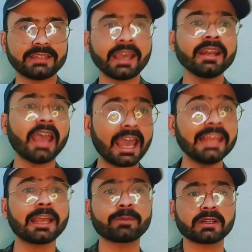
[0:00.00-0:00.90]
दैन
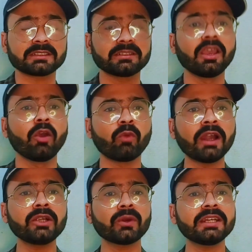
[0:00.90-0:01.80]
हेलीकॉप्टर्स
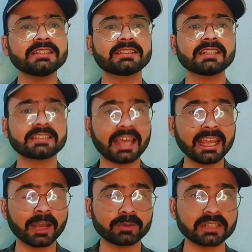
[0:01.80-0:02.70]
126
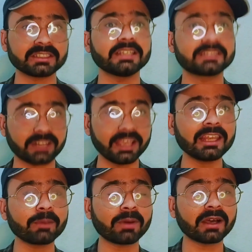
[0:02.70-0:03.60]
हेलीकॉप्टर्स
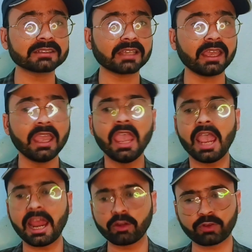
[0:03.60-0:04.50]
इसराइल के पास
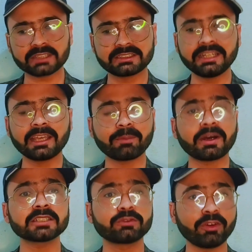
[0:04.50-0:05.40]
हैं एंड फ़लस्तीन के
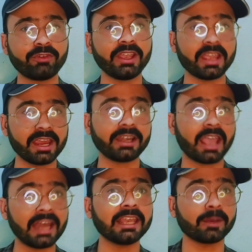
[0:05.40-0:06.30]
पास 58
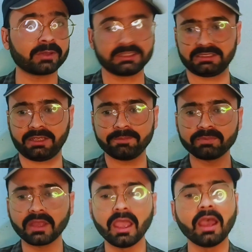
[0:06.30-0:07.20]
हेलीकॉप्टर्स
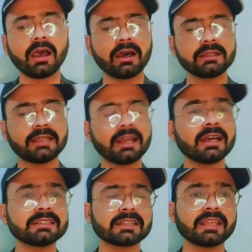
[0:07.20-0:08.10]
हैं दैन
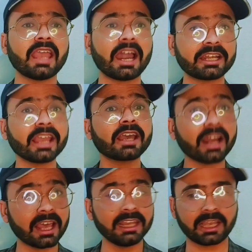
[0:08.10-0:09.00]
आ जाते हैं अटैकर
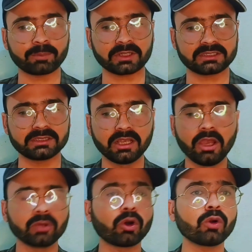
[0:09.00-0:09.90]
हेलीकॉप्टर्स
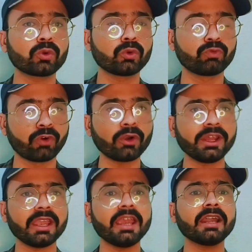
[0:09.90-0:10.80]
तो
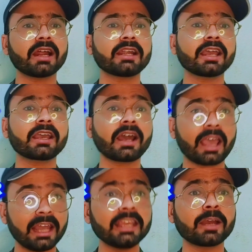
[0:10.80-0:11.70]
48 अटैकर
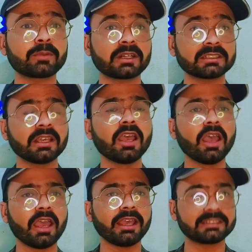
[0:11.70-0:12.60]
हेलीकॉप्टर्स
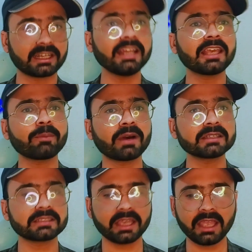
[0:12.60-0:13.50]
इसराइल के
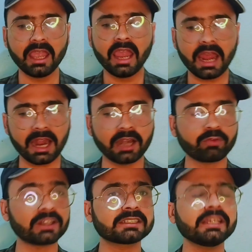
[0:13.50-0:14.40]
पास हैं एंड
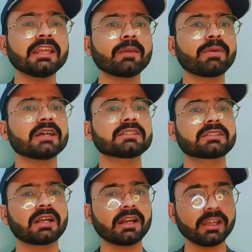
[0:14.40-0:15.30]
फ़लस्तीन के पास
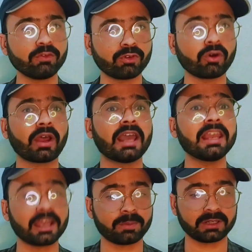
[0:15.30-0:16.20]
34
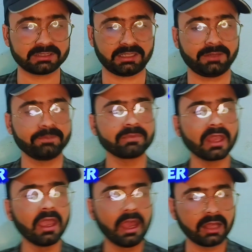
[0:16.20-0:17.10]
हेलीकॉप्टर्स हैं
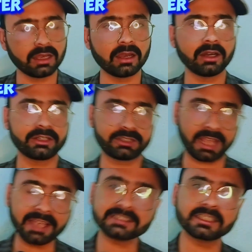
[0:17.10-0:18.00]

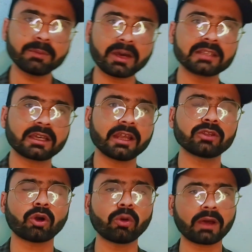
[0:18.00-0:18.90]
टैंक्स की बात करें
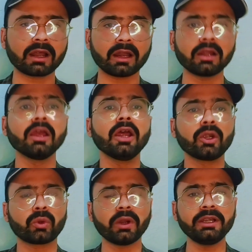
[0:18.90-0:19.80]
तो ओवरऑल
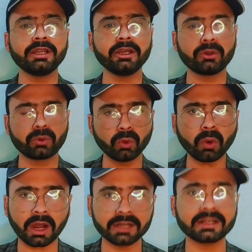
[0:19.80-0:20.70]

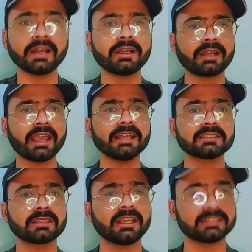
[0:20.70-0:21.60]
2200
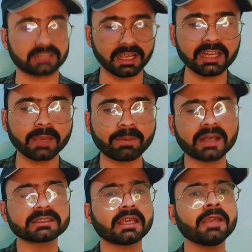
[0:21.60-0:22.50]
टैंक्स इसराइल के
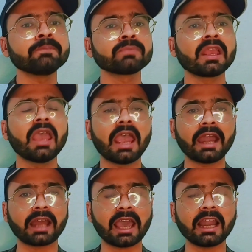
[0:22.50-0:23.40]
पास हैं
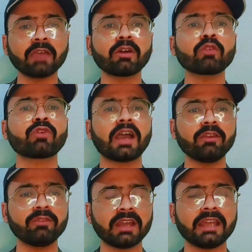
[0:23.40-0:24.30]
एंड
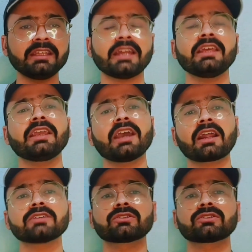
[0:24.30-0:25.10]
1159 यानी ग्यारह